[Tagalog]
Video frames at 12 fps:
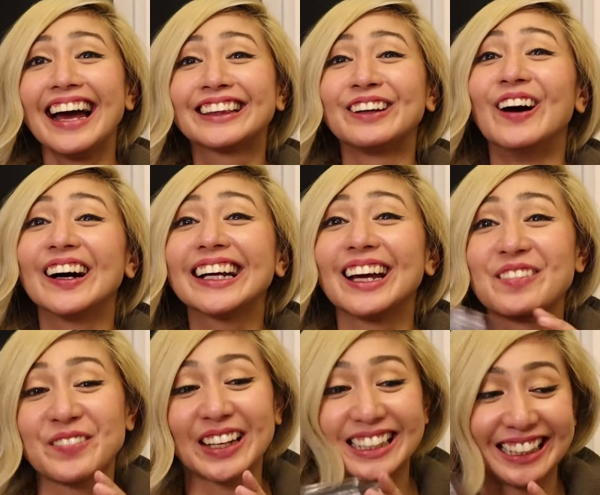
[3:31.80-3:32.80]
ito ang
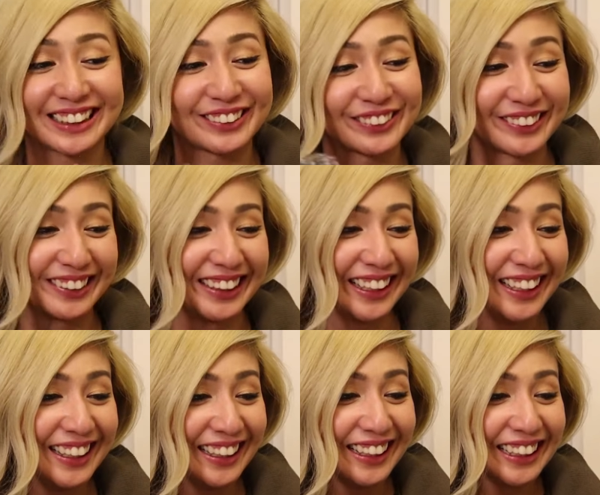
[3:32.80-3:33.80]
epic nito.
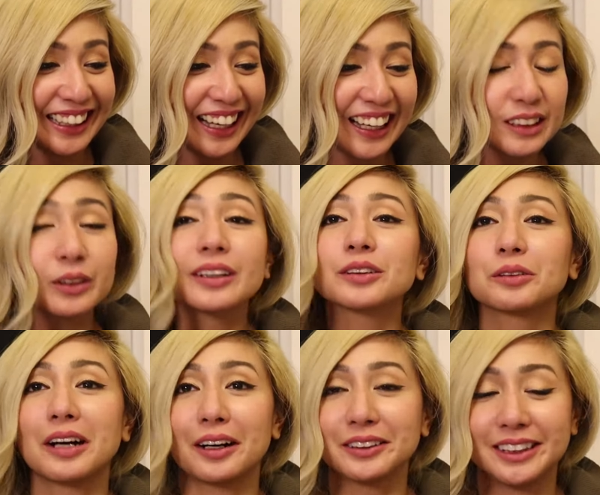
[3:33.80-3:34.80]
Na,
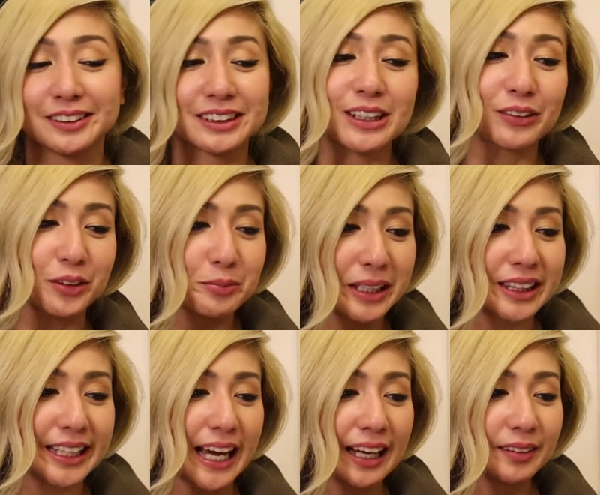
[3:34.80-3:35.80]
tungtuwa ako din sa
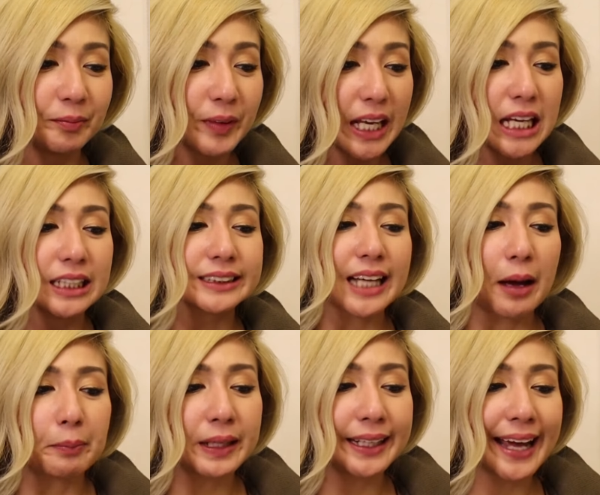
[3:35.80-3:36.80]
comment niya.
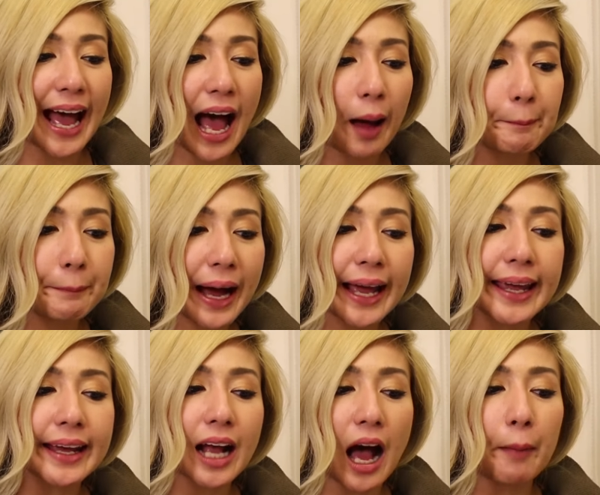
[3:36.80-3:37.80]
Sabi ni
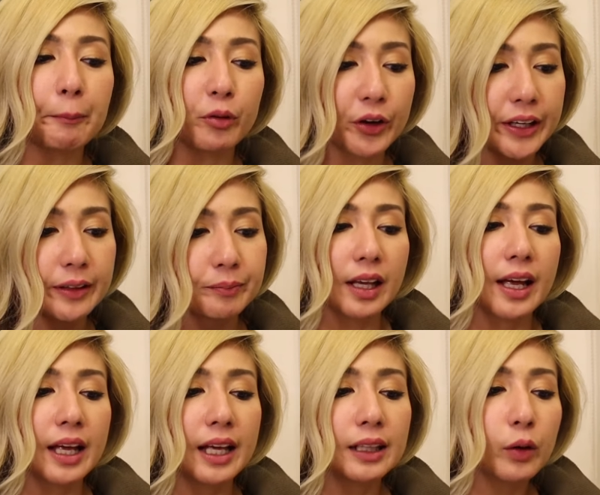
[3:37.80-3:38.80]
Apay Kapoy,
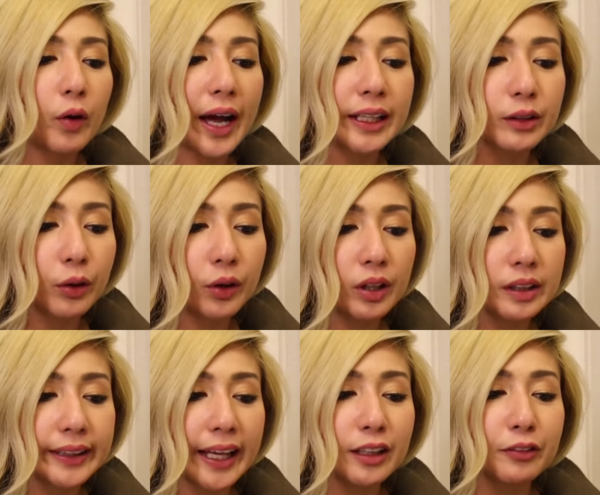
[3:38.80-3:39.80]
Hello,
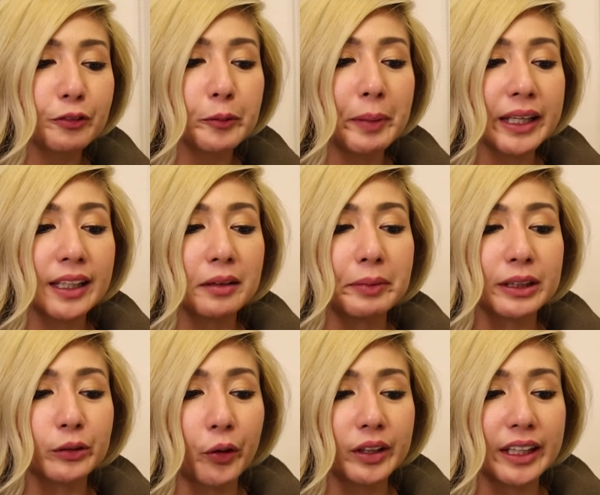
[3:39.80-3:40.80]
Idol! Thank you for making
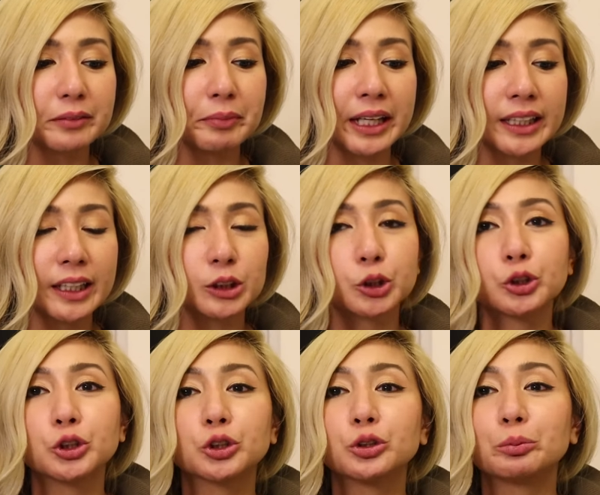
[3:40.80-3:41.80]
me tall and making
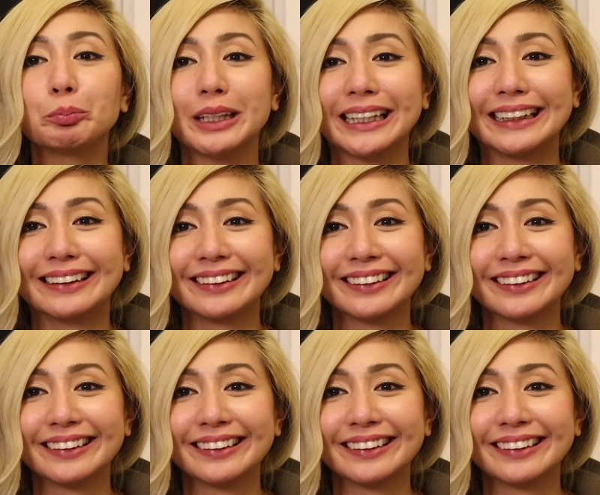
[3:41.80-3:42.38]
Junjun big.